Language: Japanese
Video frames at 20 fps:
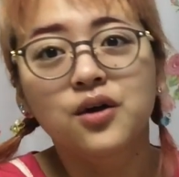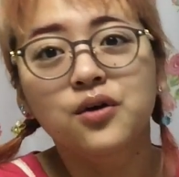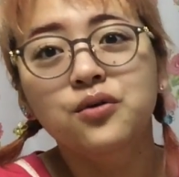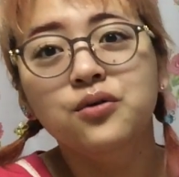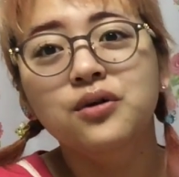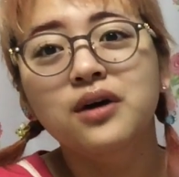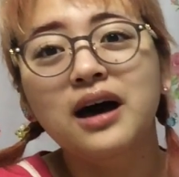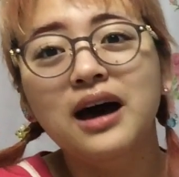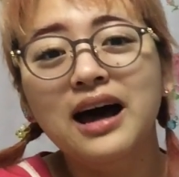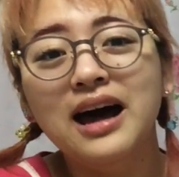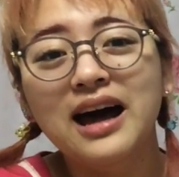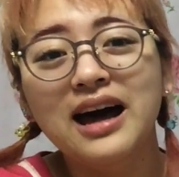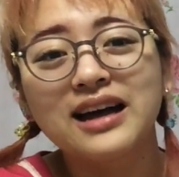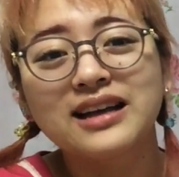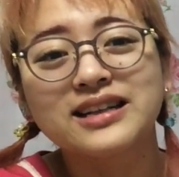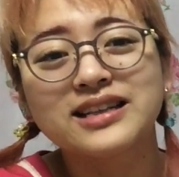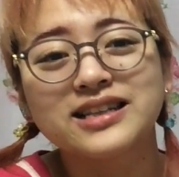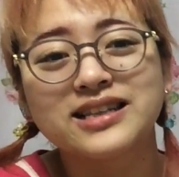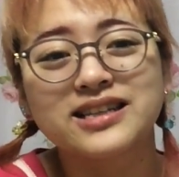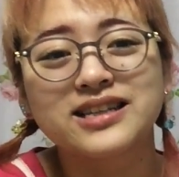う
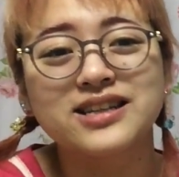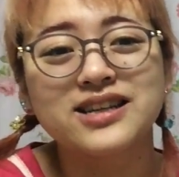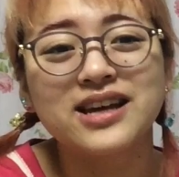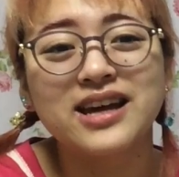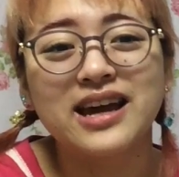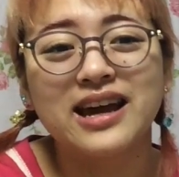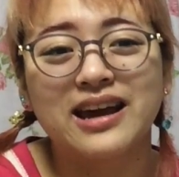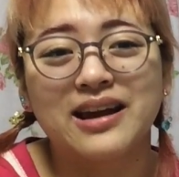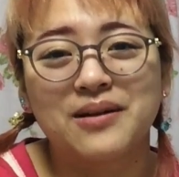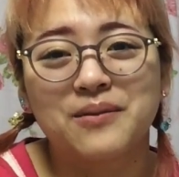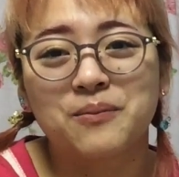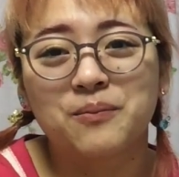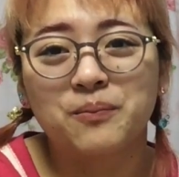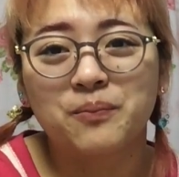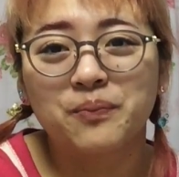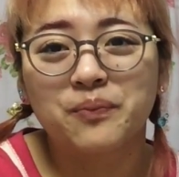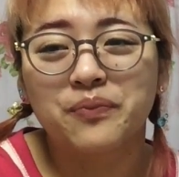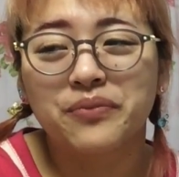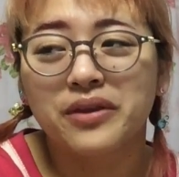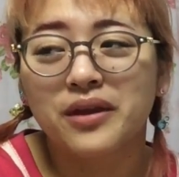わー、きつい
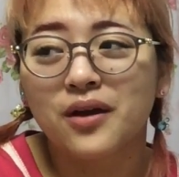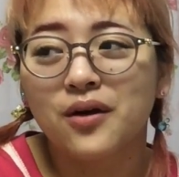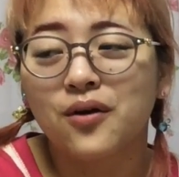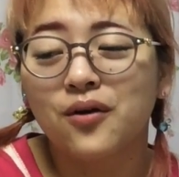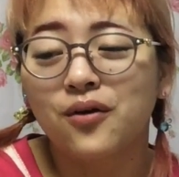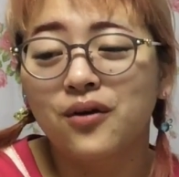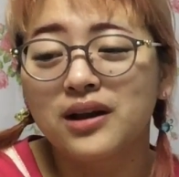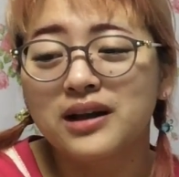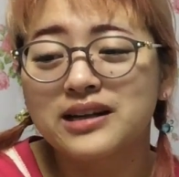こ